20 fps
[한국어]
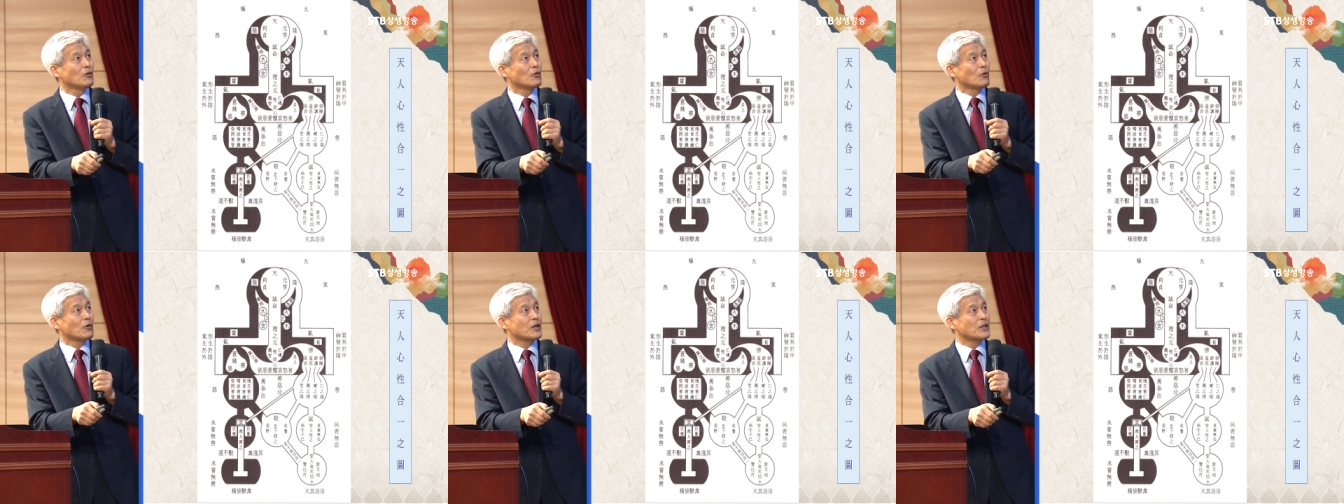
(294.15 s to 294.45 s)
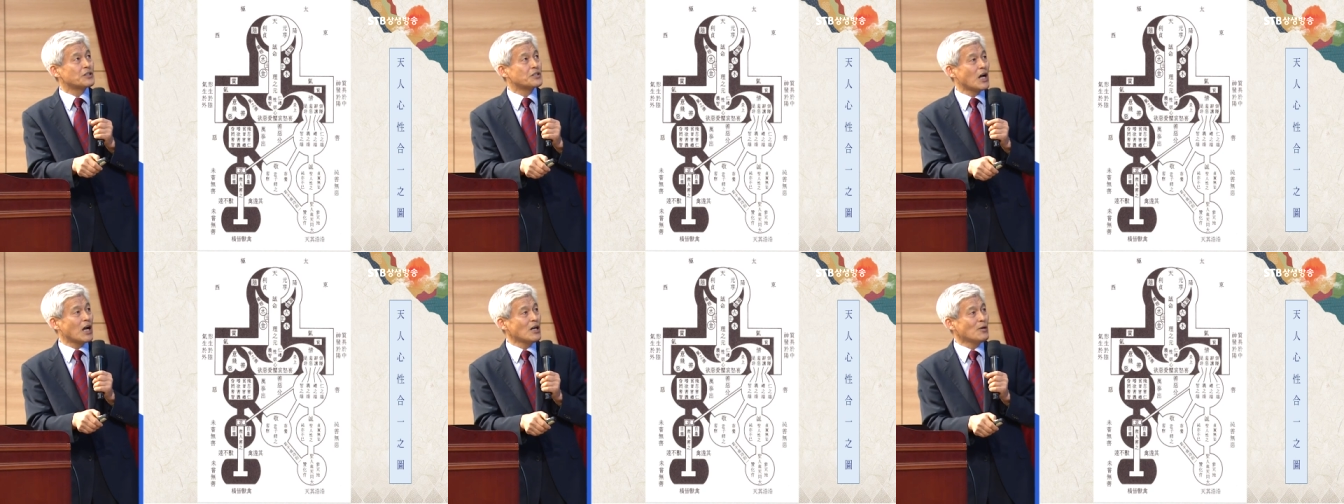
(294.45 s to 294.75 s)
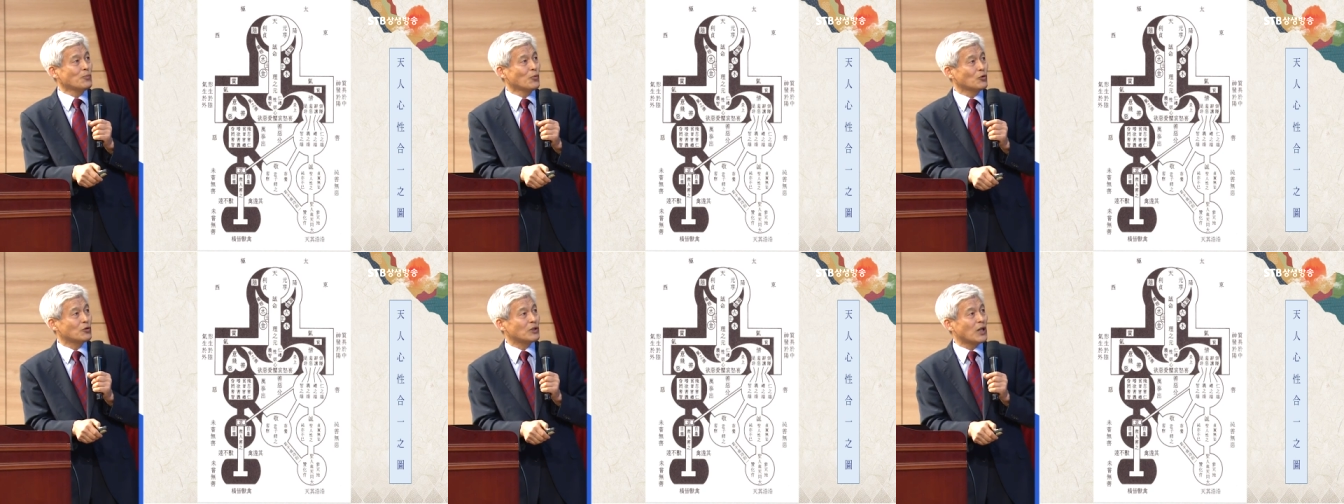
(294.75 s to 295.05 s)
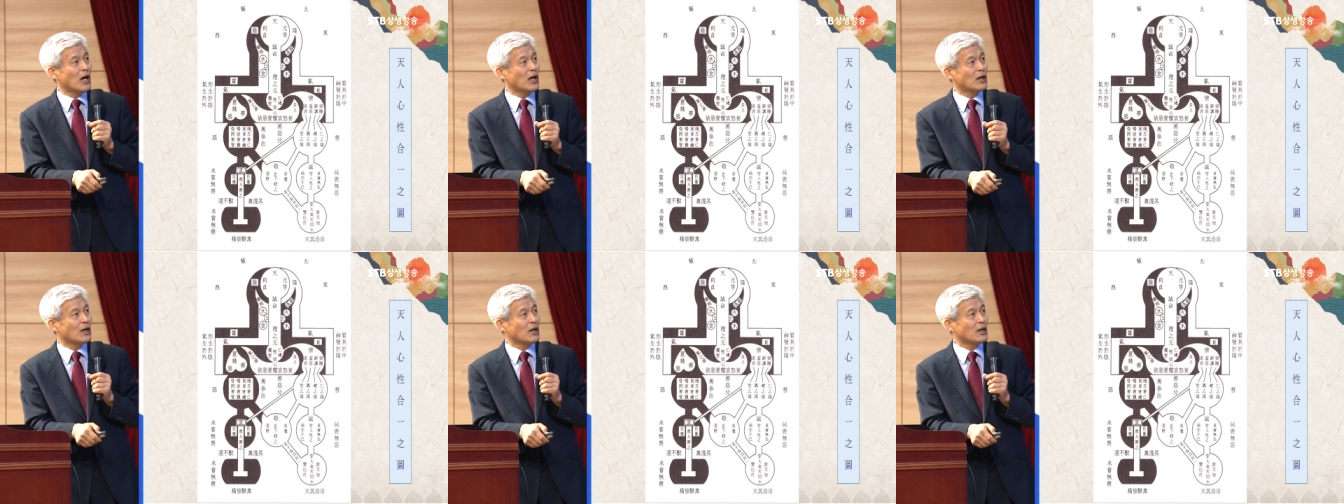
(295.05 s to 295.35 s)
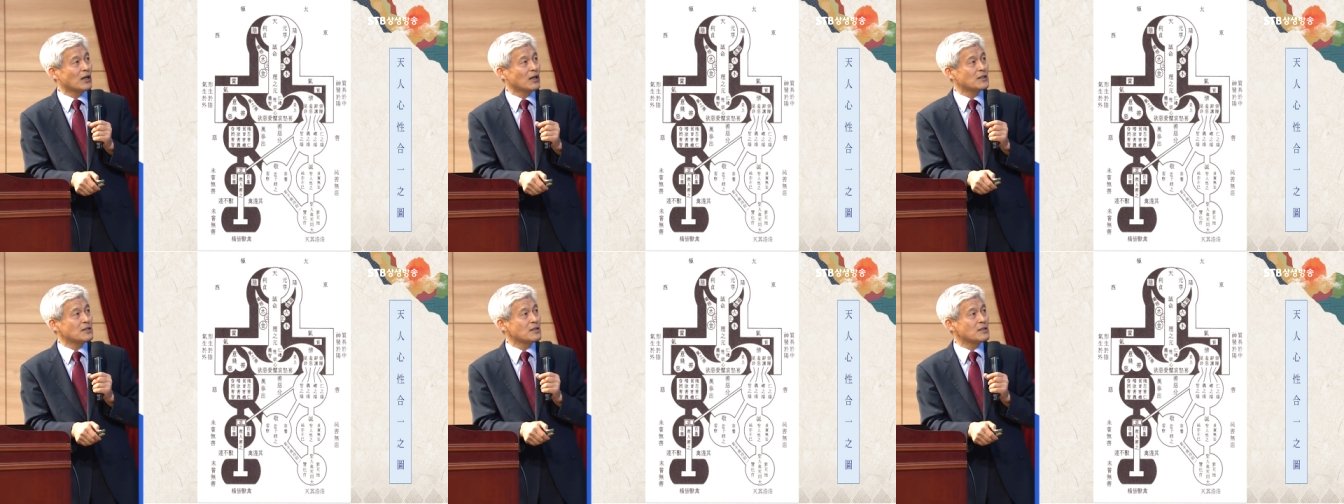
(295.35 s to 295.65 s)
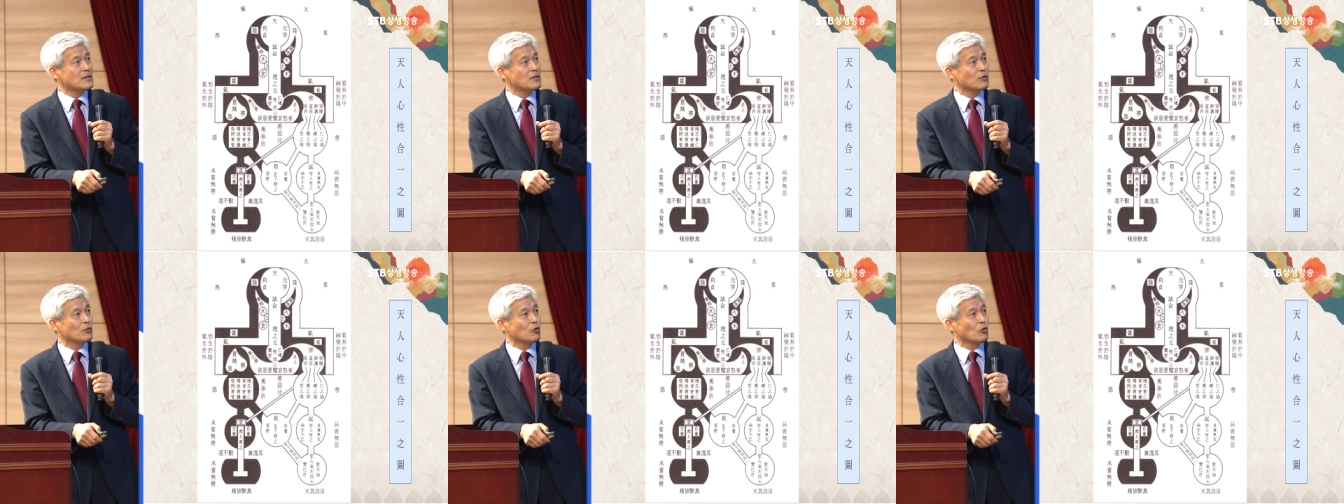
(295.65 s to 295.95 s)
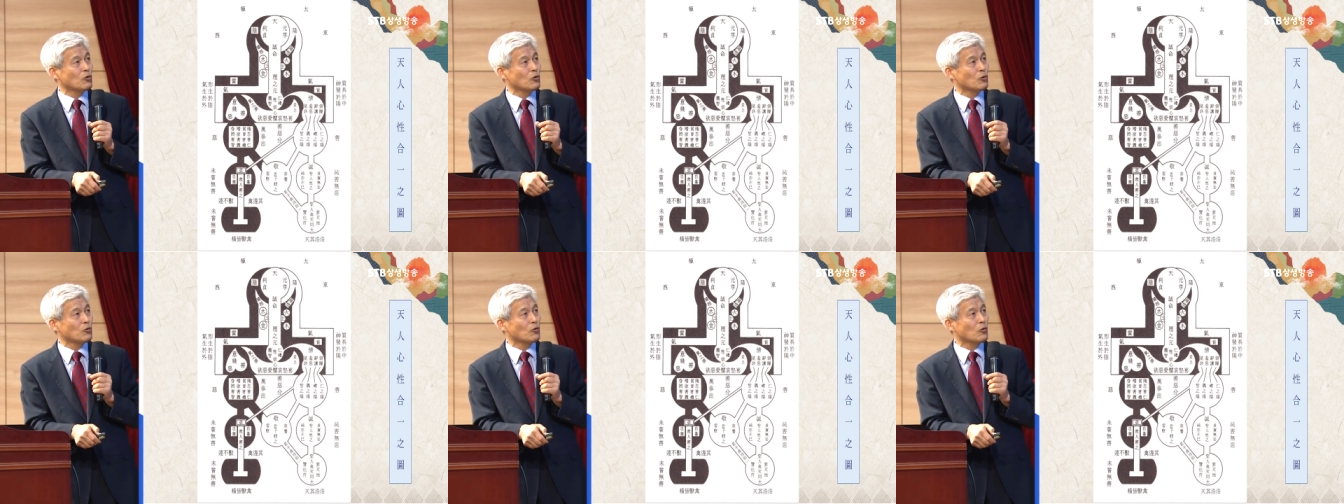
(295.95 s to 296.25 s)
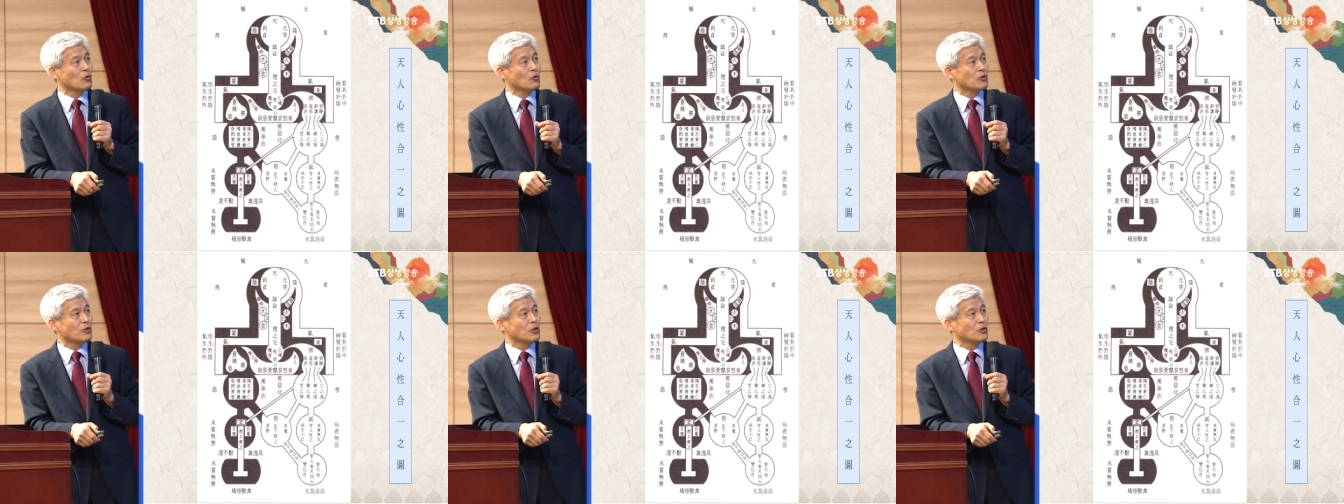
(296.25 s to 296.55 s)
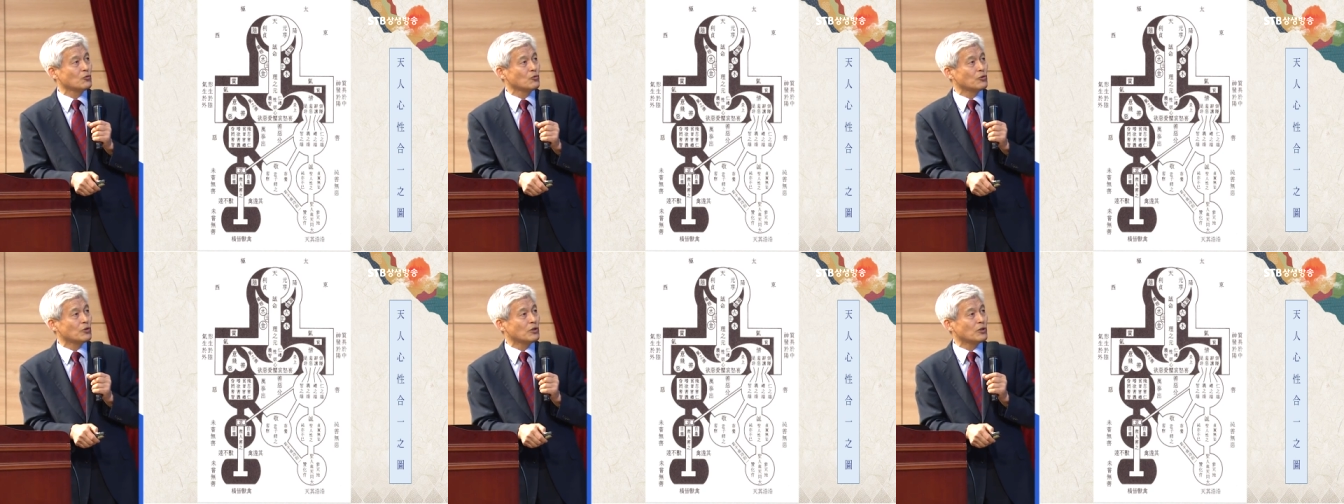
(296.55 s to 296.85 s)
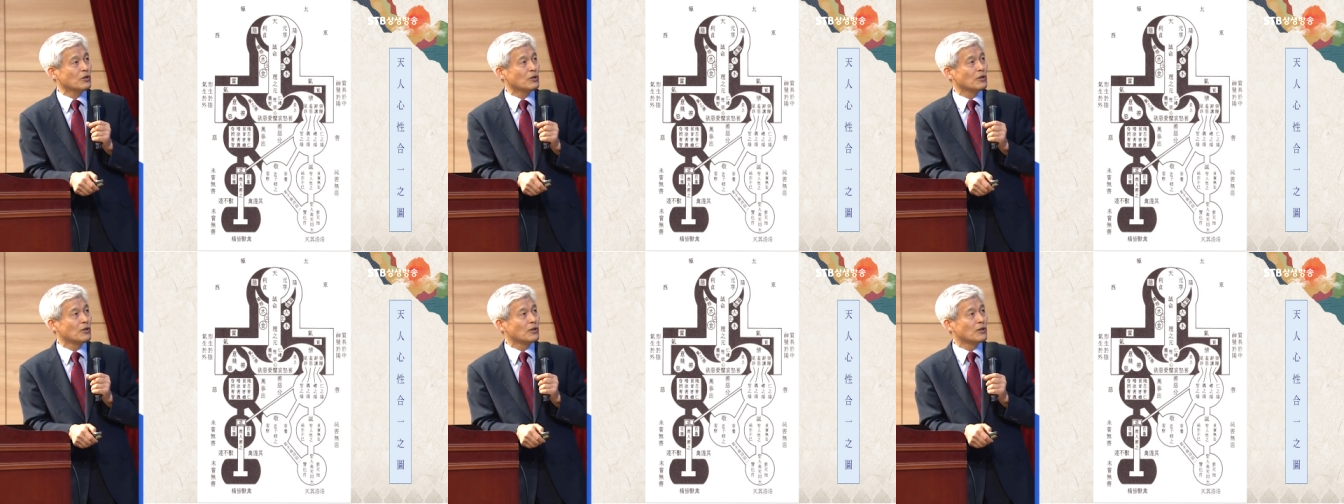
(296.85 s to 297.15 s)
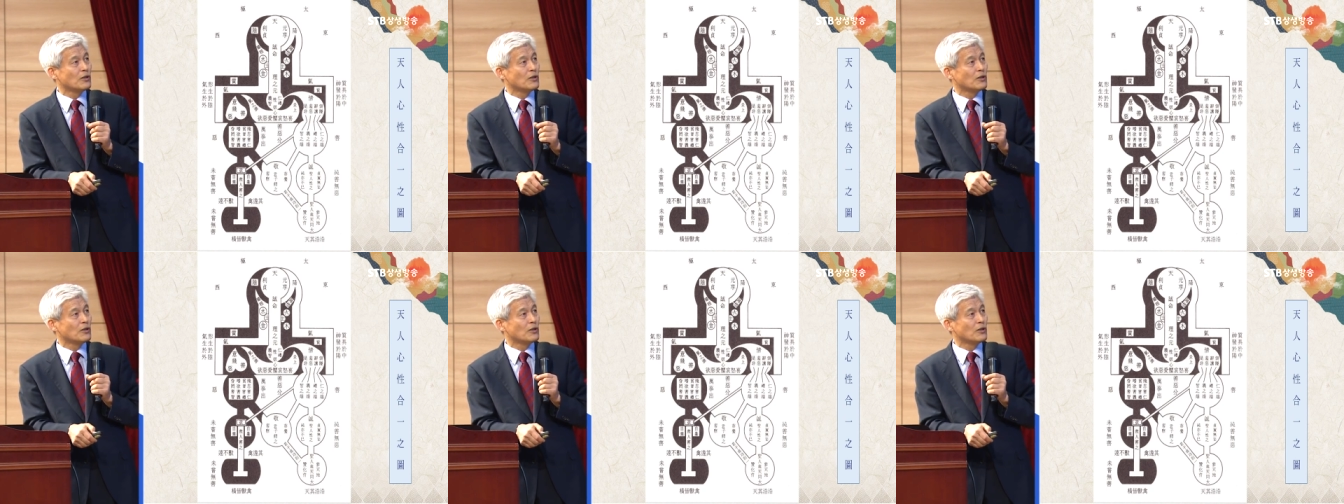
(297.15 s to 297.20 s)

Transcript: 이렇게 잘못 타락한 요, 요 경우를